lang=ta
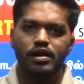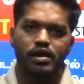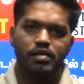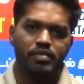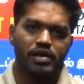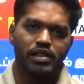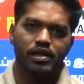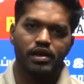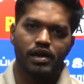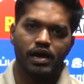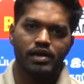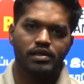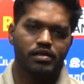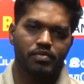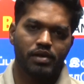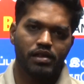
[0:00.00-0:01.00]
நம்ம இந்த
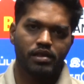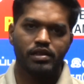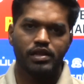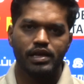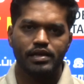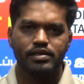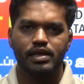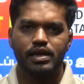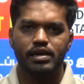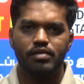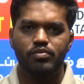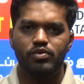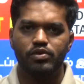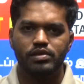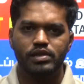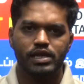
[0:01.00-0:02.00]
கான்செப்டில் தான் அந்த எஸ்சிஆர்டி
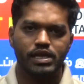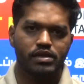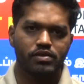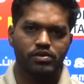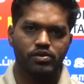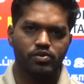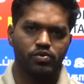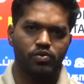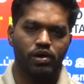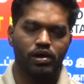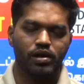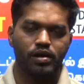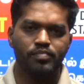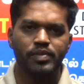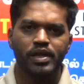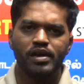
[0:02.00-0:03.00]
புக் சீரீஸ் வந்து
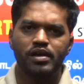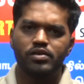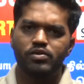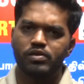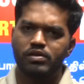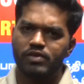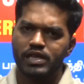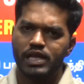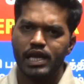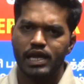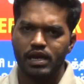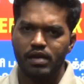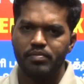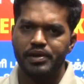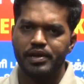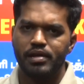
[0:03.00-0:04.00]
உருவாக்கணும் ஸோ இது வந்து
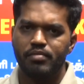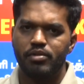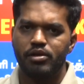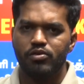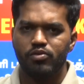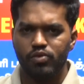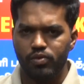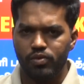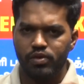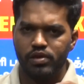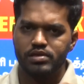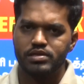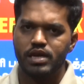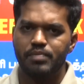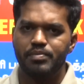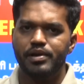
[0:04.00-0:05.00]
என்ன பண்ணியிருப்போன்னா ஒவ்வொரு
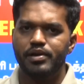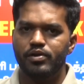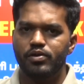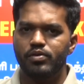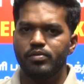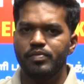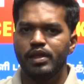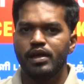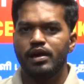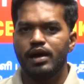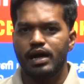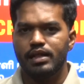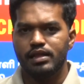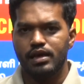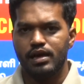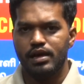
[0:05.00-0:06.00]
சாப்டருக்கும்
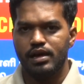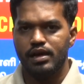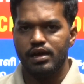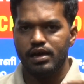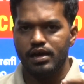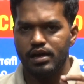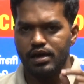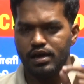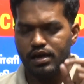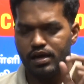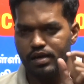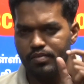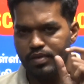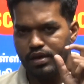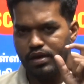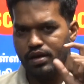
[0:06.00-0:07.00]
அந்த
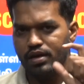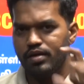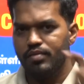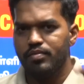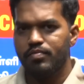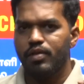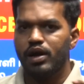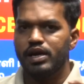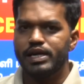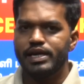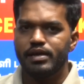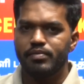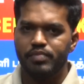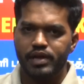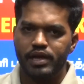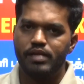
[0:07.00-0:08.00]
இப்போ
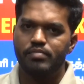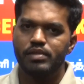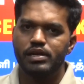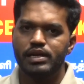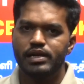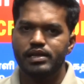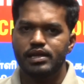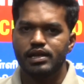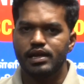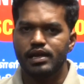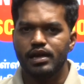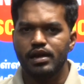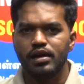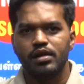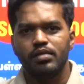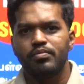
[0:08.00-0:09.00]
பாலிட்டி பிரியாமல்னு
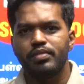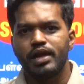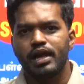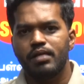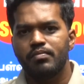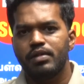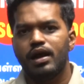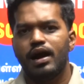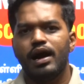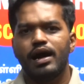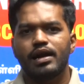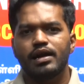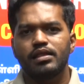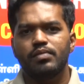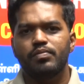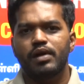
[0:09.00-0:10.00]
எடுத்துட்டிங்கன்னா பிரியாமல்
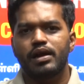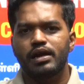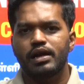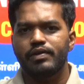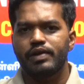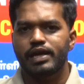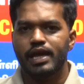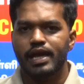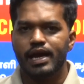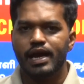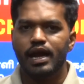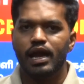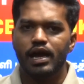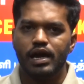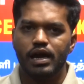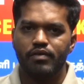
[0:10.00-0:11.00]
ஆறுலேருந்து பன்னெண்டு வரைக்கும் எங்கெல்லாம்